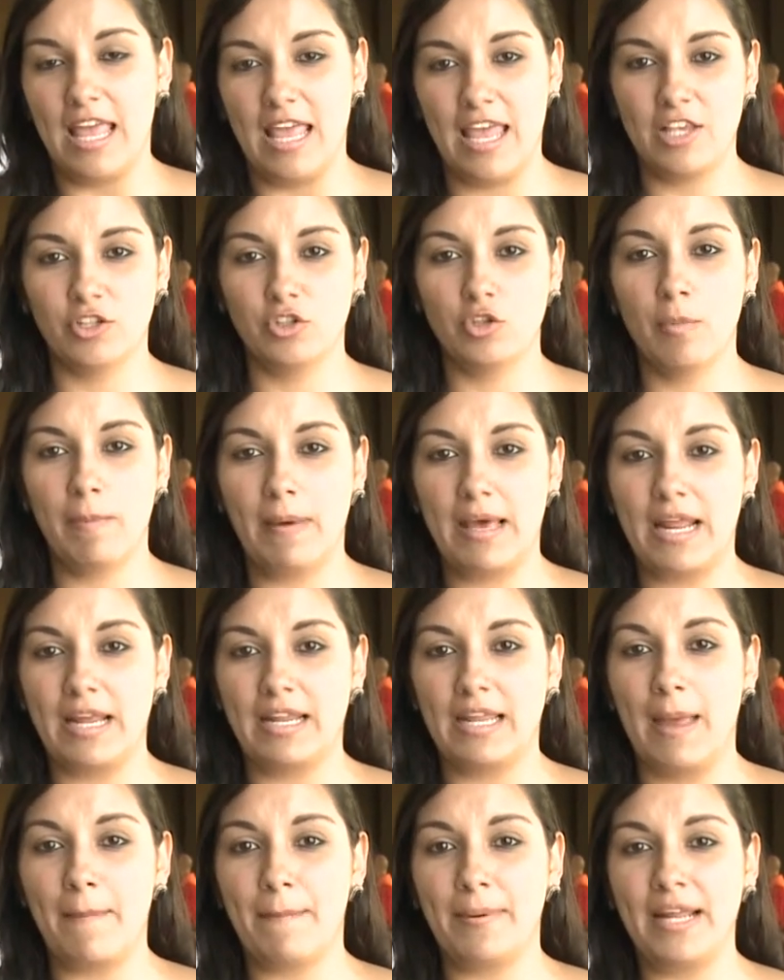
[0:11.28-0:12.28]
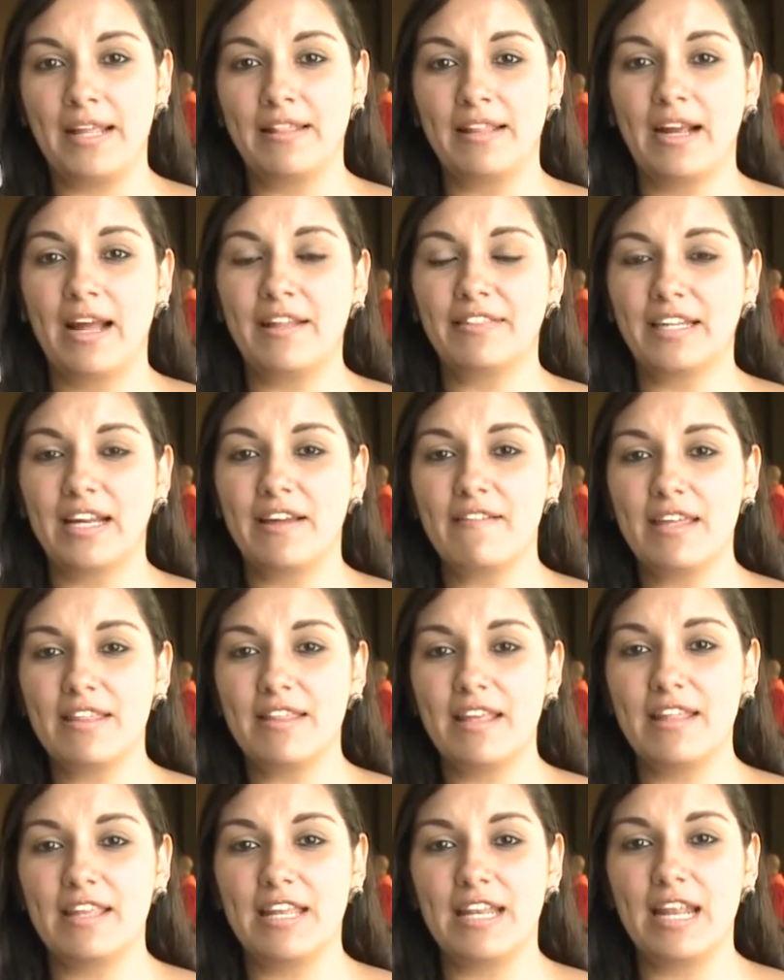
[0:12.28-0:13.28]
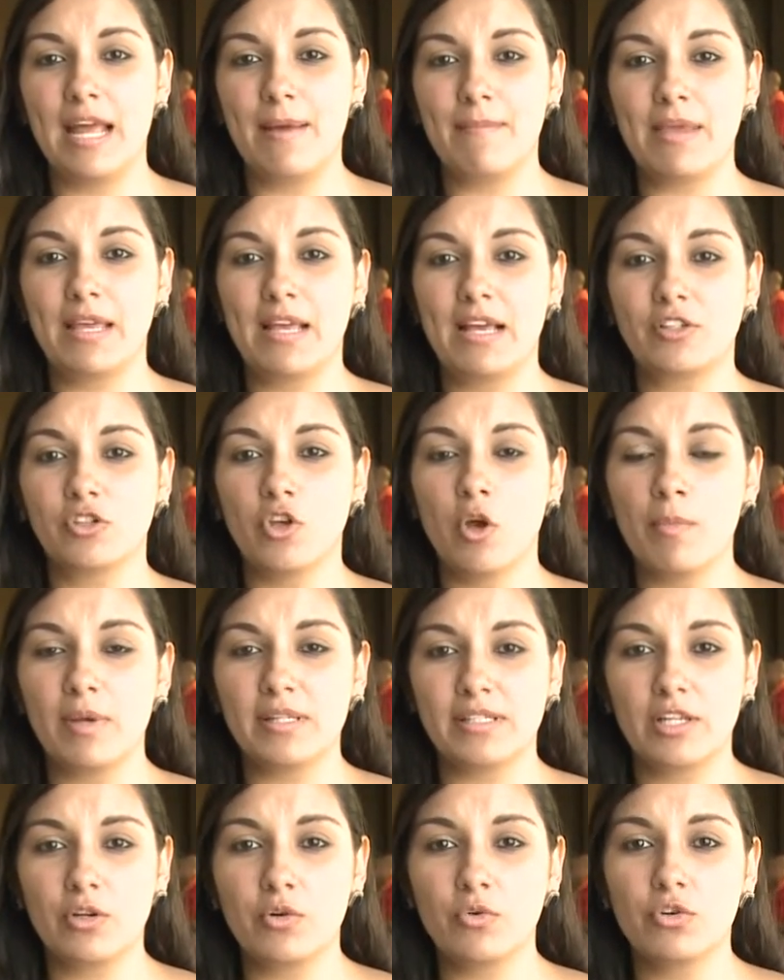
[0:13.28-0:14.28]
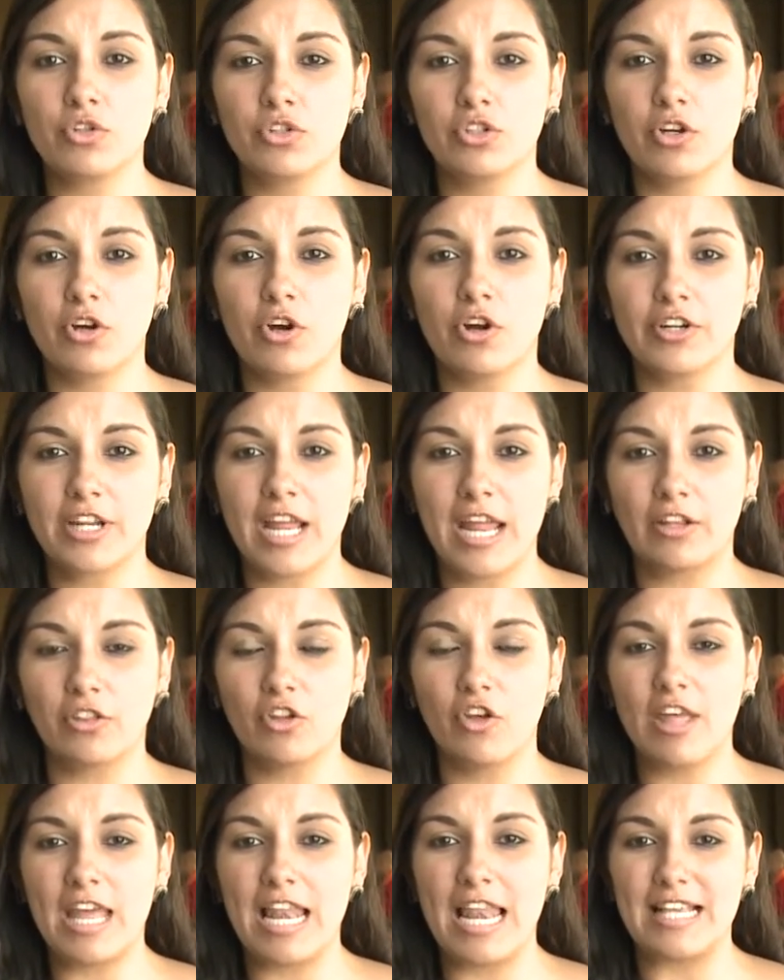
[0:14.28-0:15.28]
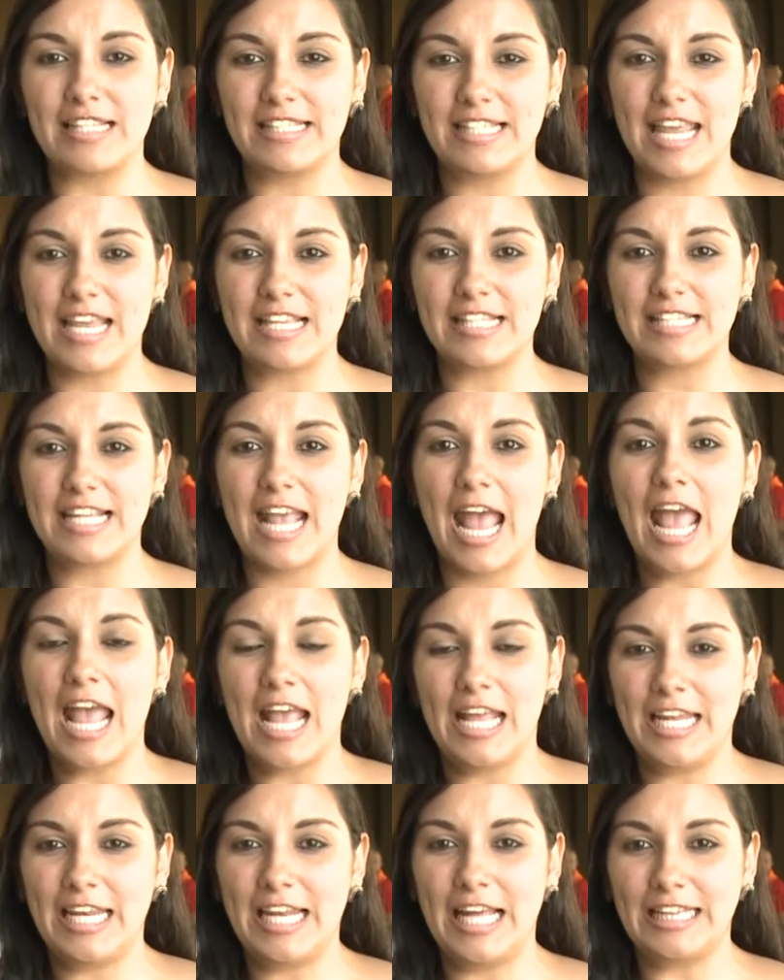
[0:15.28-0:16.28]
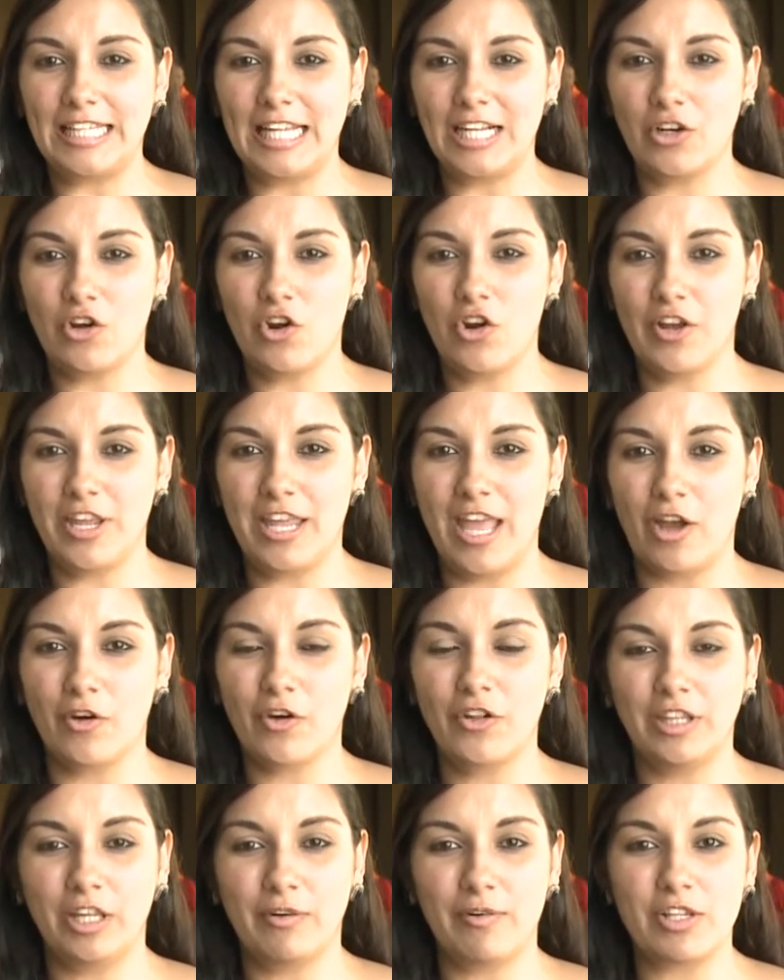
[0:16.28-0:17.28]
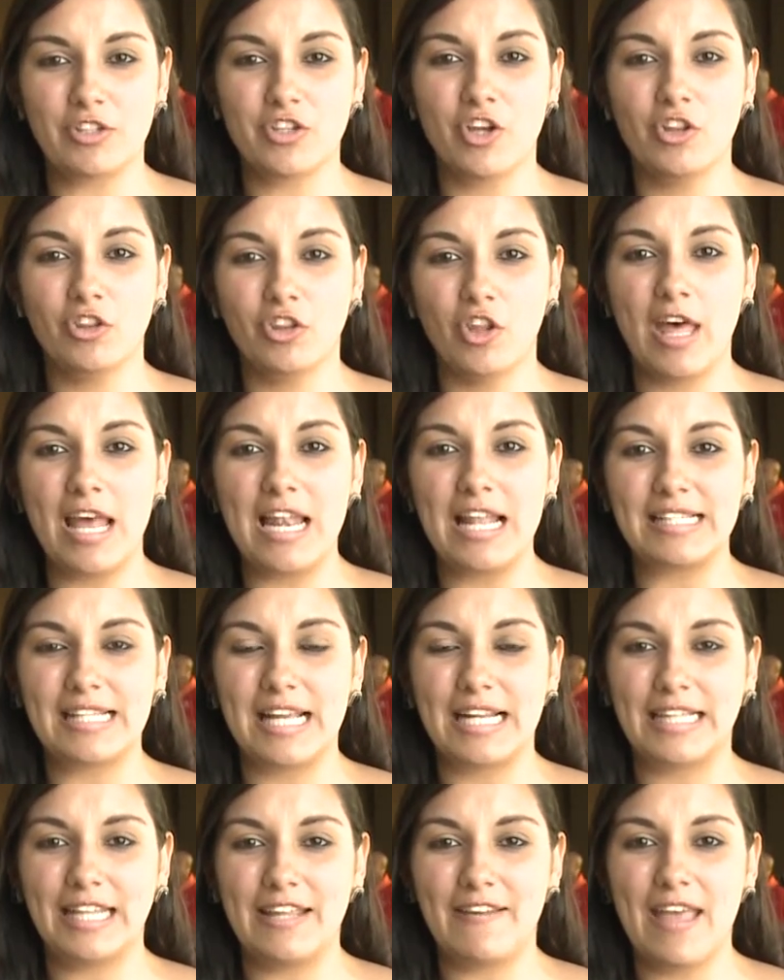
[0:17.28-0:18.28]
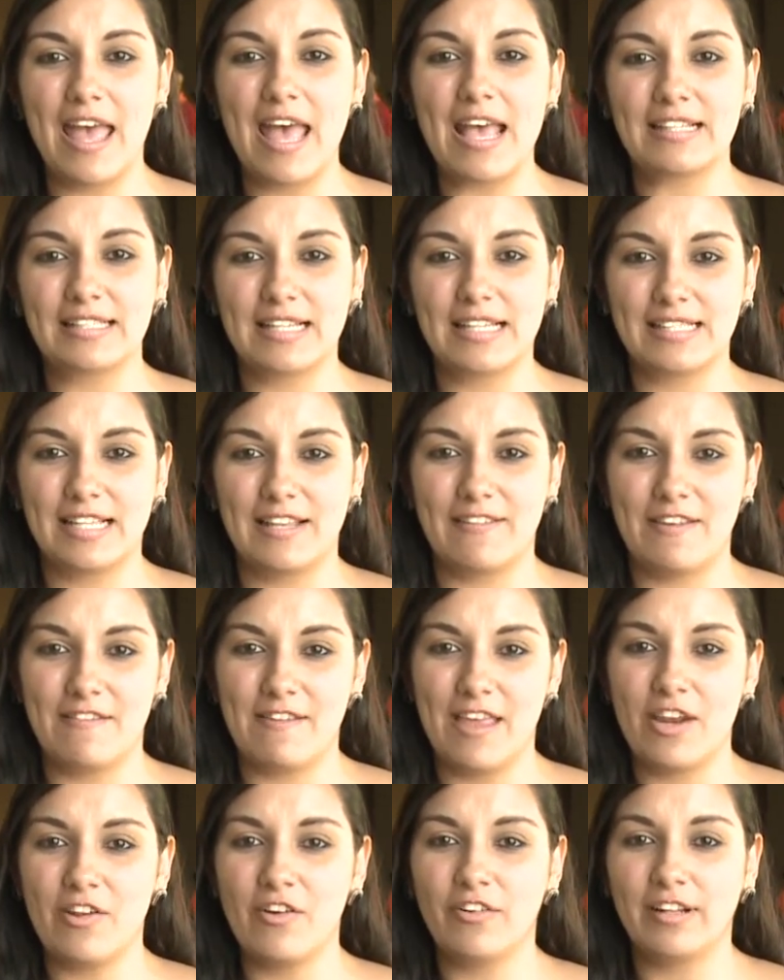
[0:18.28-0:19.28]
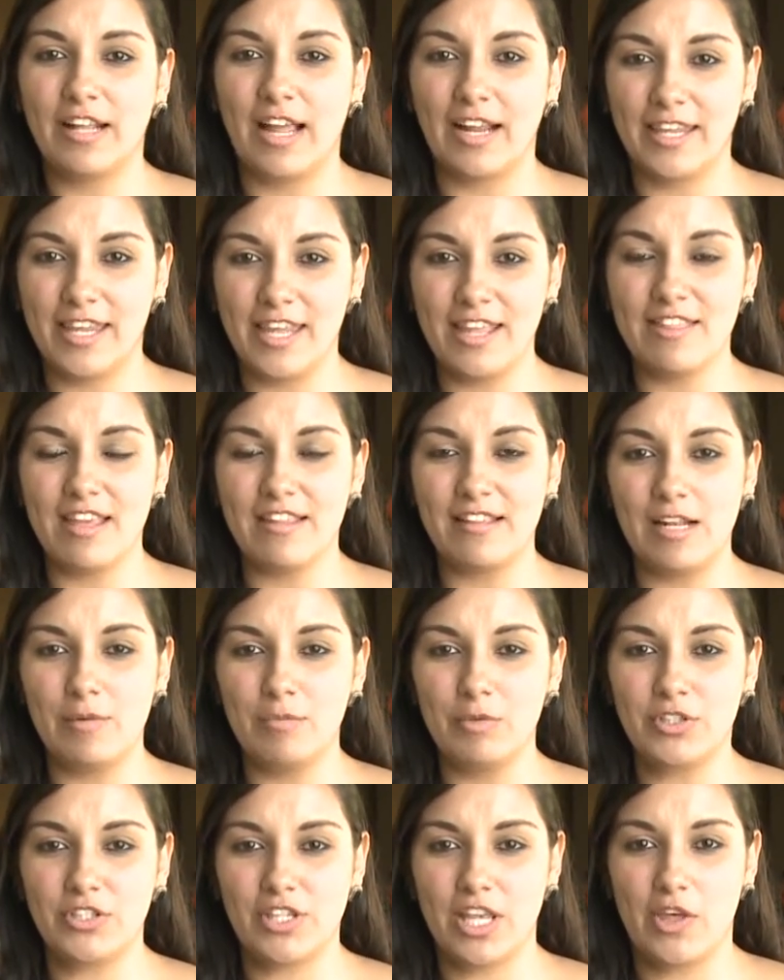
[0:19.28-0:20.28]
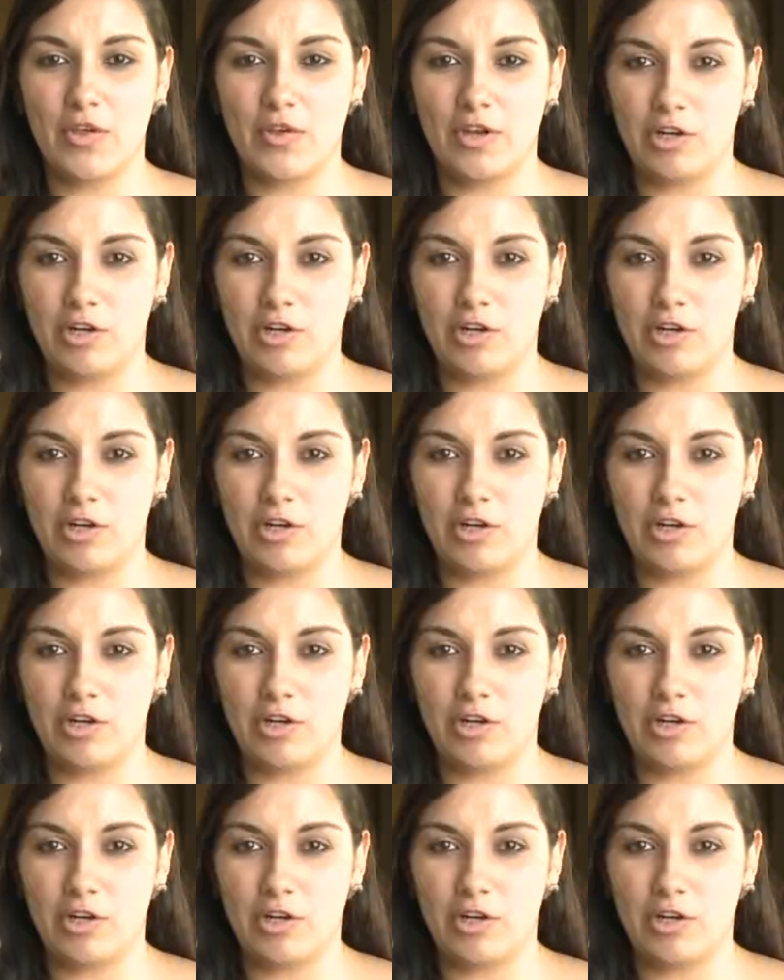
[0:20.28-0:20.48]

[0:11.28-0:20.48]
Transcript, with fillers: esto para que aprendan a través de dinámicas cómo hacer un uso correcto de la ciencia y la tecnología. A continuación, todas las actividades que se vivieron aquí desde el Museo